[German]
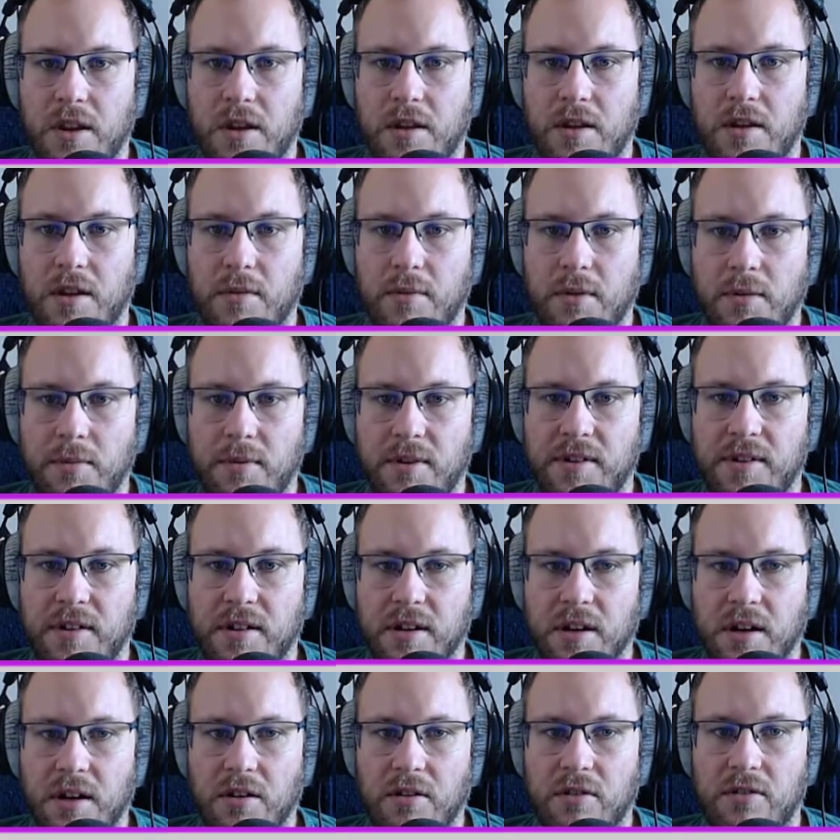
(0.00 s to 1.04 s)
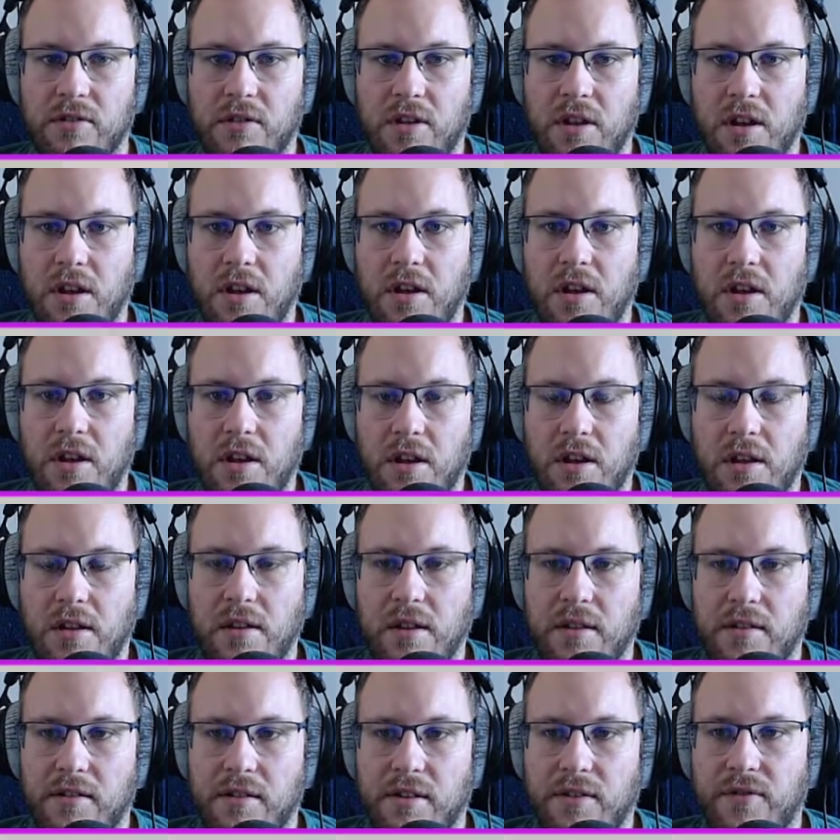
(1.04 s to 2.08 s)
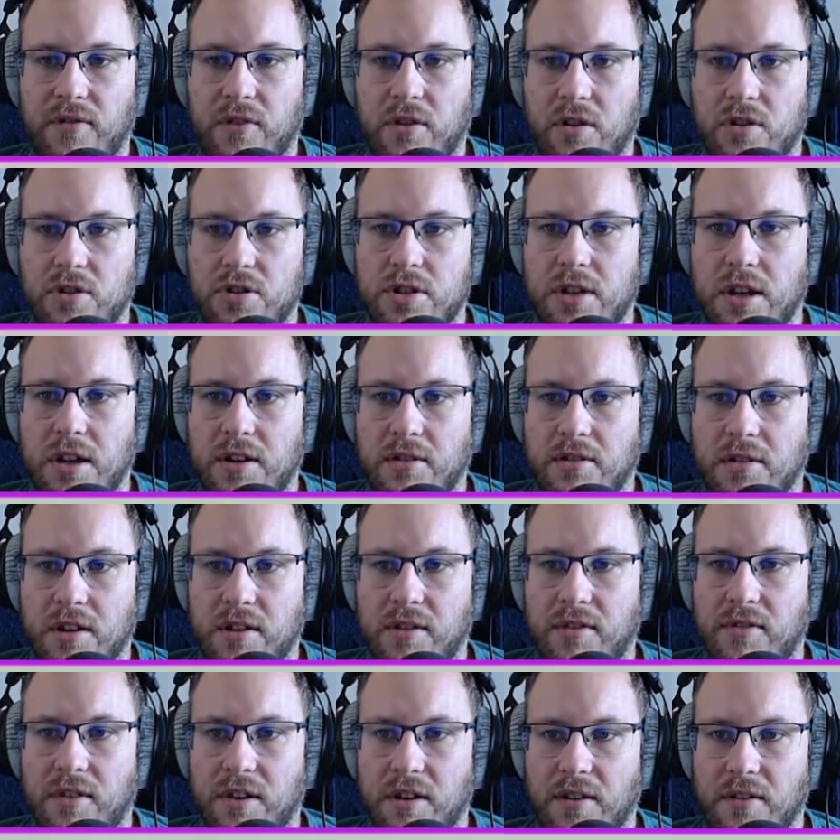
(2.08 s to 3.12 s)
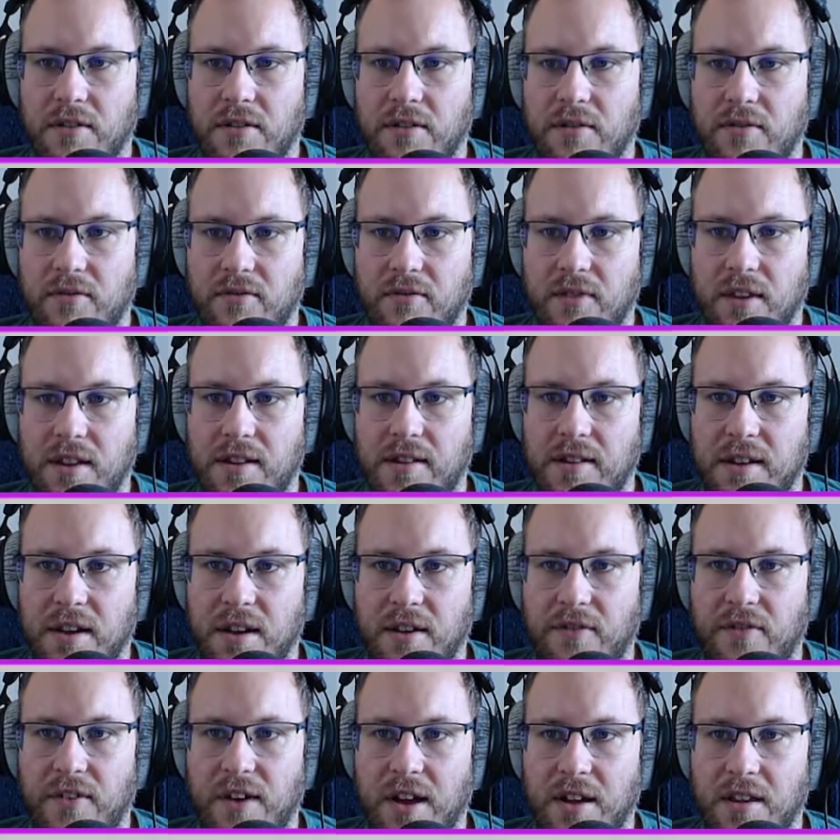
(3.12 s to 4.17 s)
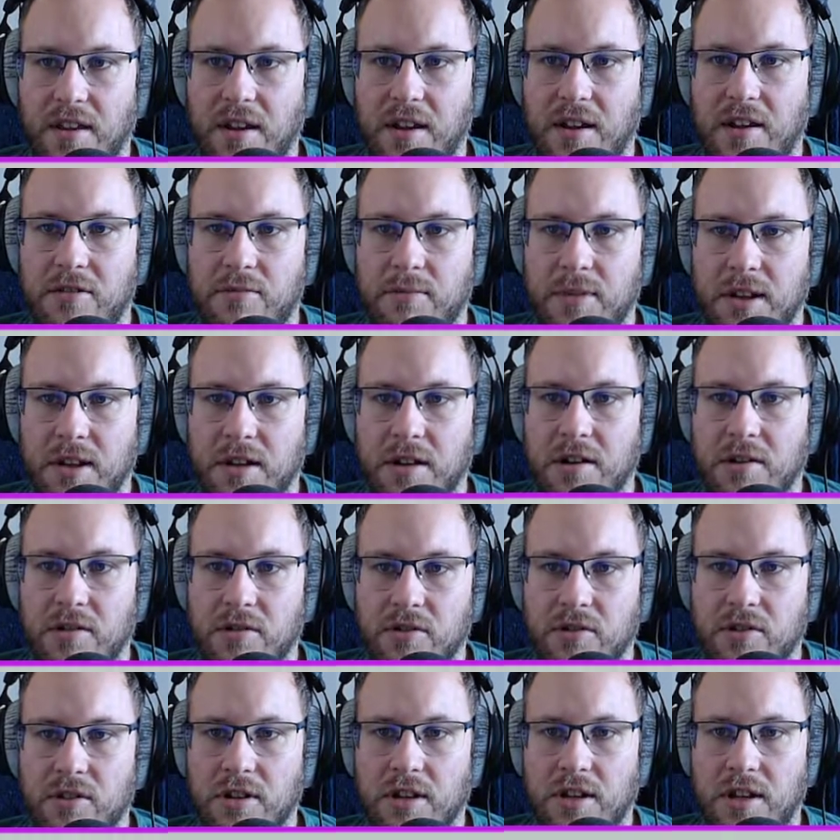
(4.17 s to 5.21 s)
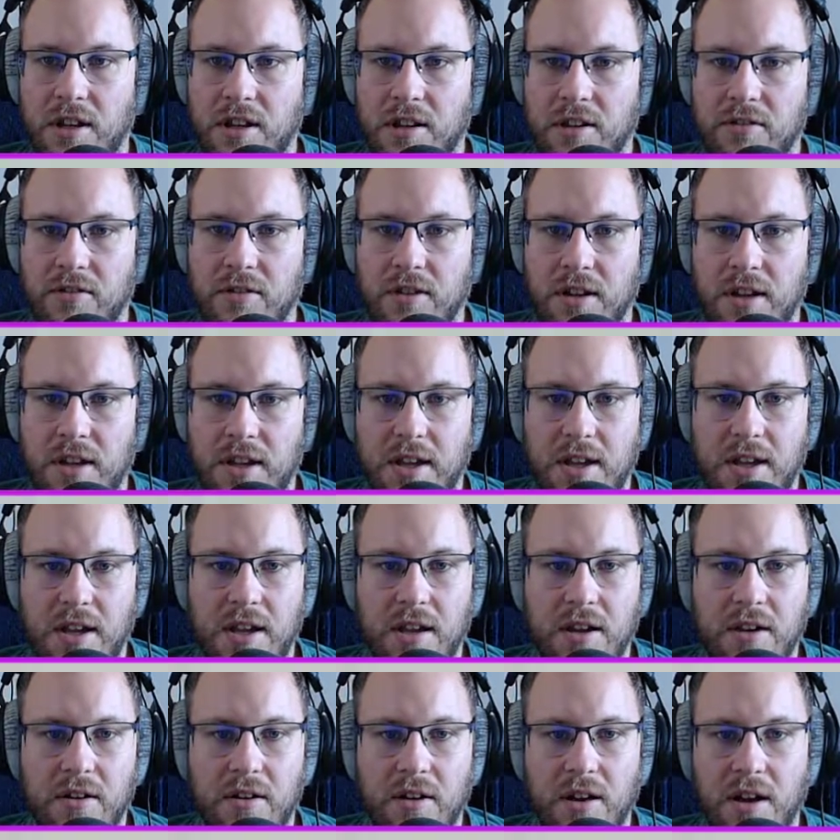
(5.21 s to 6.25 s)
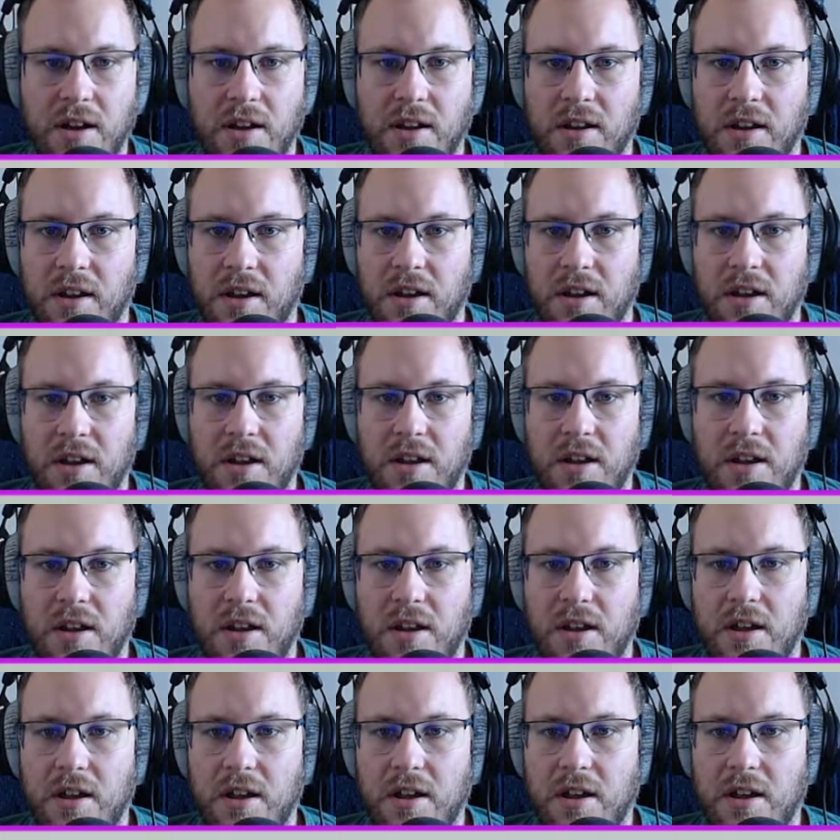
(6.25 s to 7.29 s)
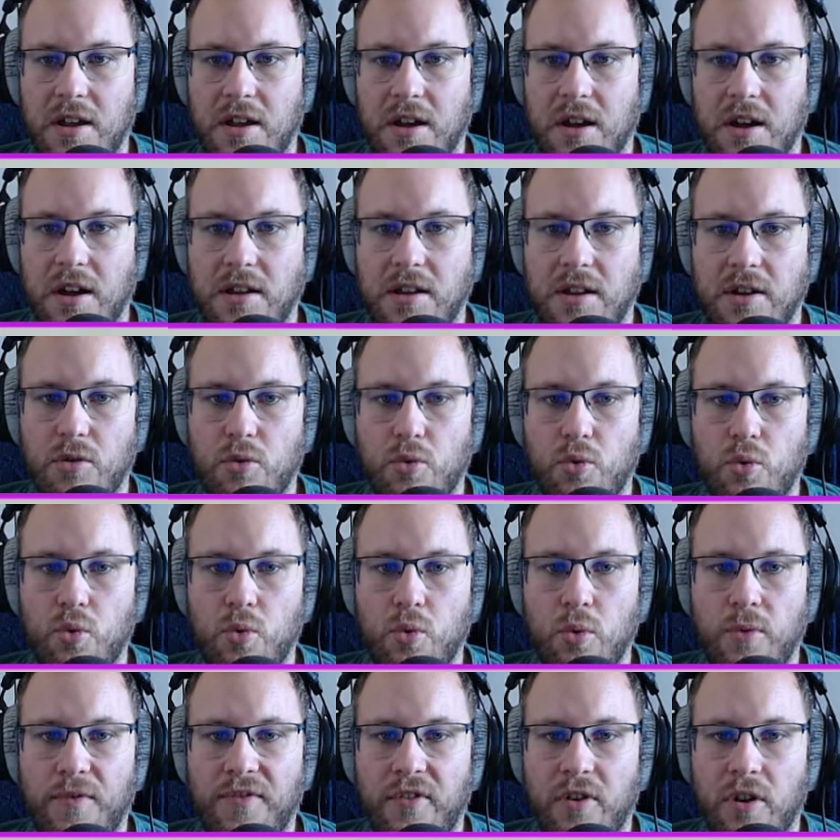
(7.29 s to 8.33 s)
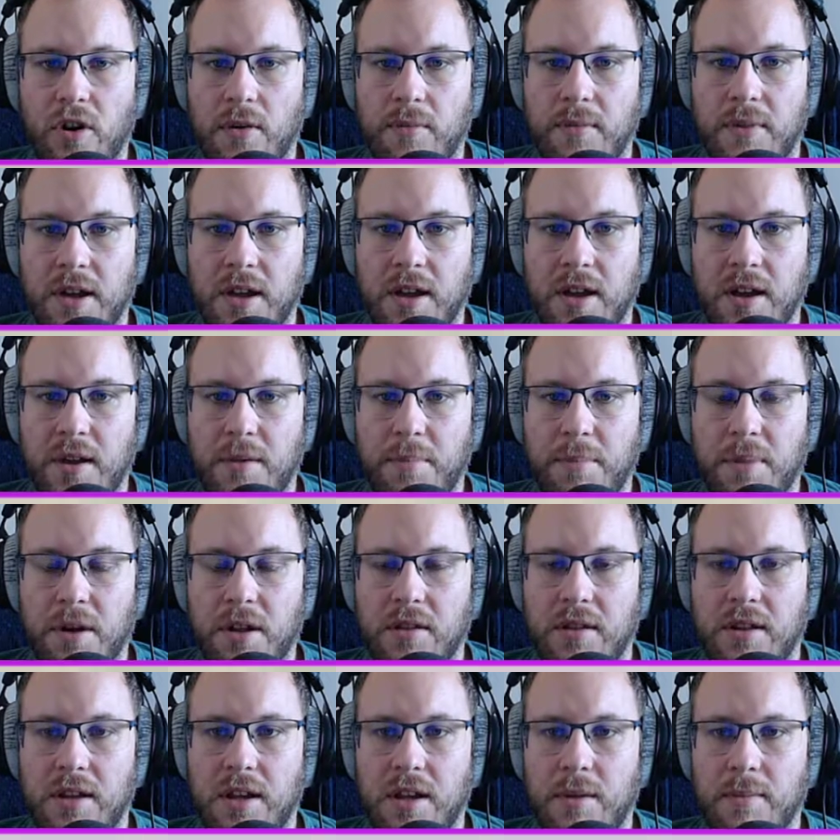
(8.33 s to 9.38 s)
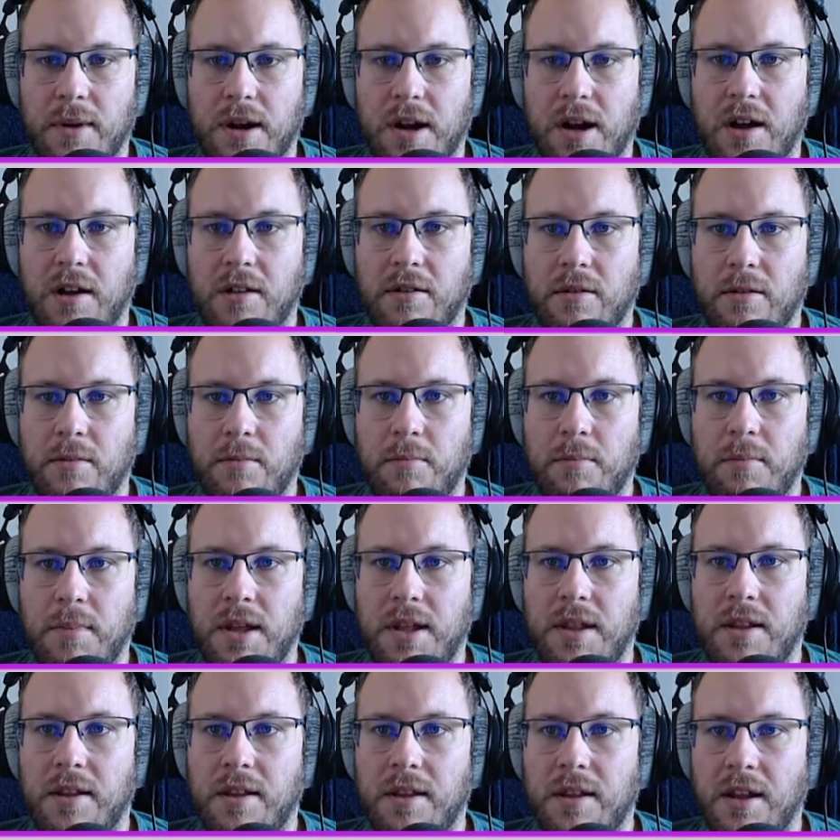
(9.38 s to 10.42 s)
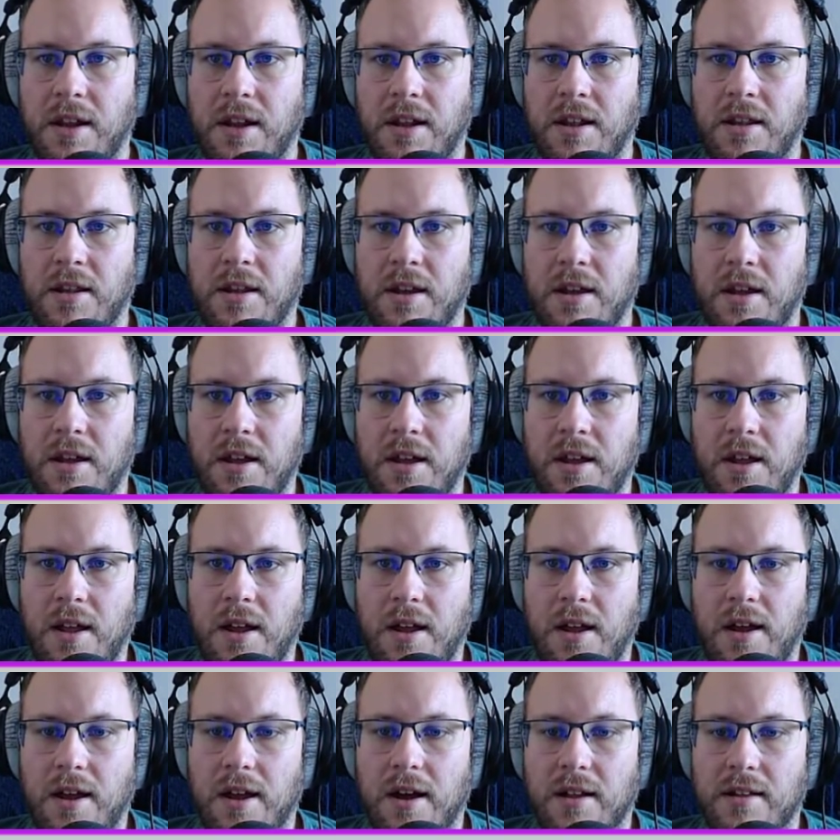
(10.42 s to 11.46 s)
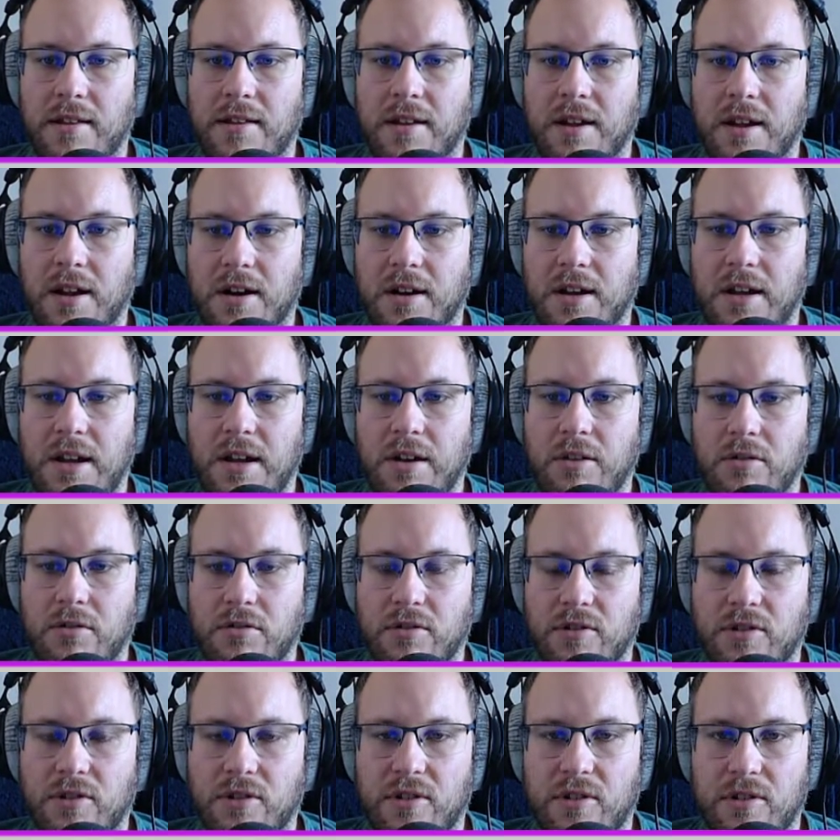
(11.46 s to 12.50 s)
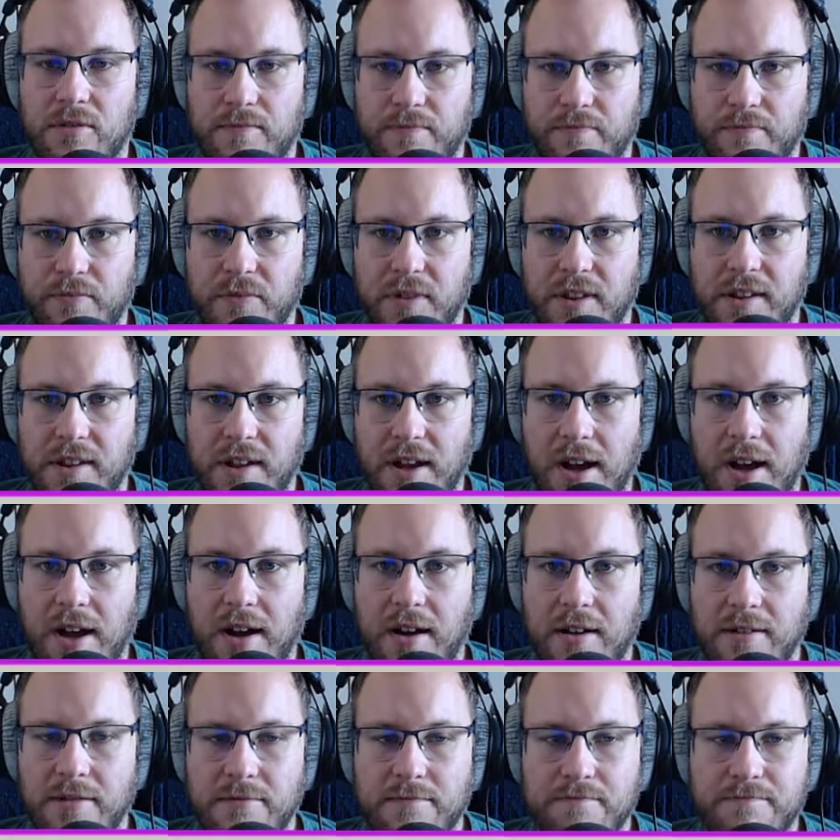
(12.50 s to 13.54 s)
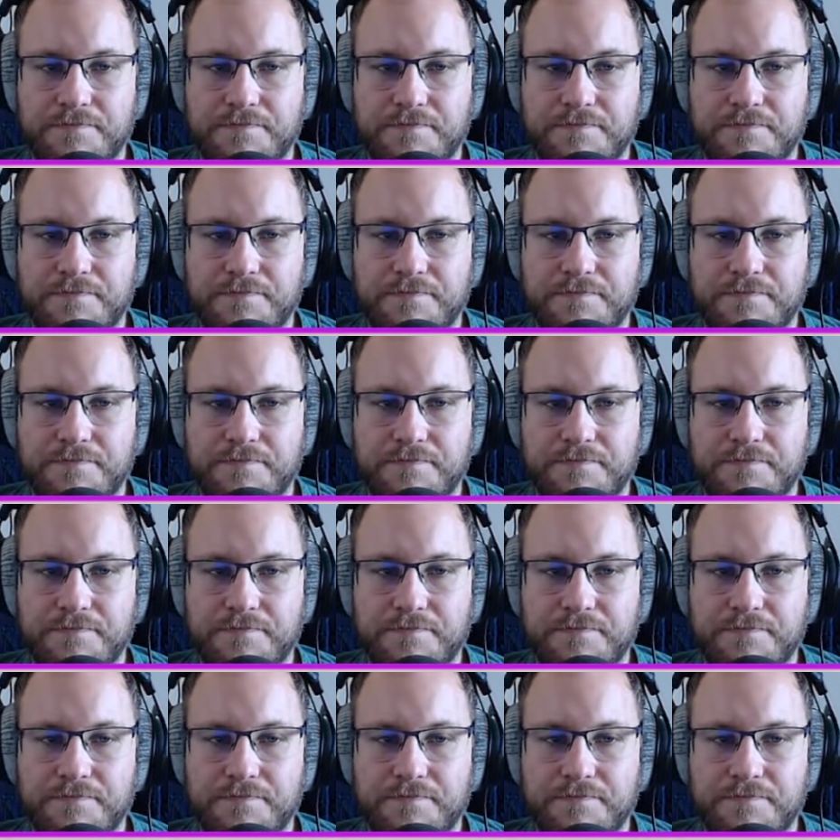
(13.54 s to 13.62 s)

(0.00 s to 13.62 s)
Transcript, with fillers: Gehen wir ein bisschen raus. Also die Vorstellung, dass wir, wenn es hier fertig ist mit der Karosserie, dass wir hier eine eine U-förmige Partie machen mit den ganzen Lackierungssachen.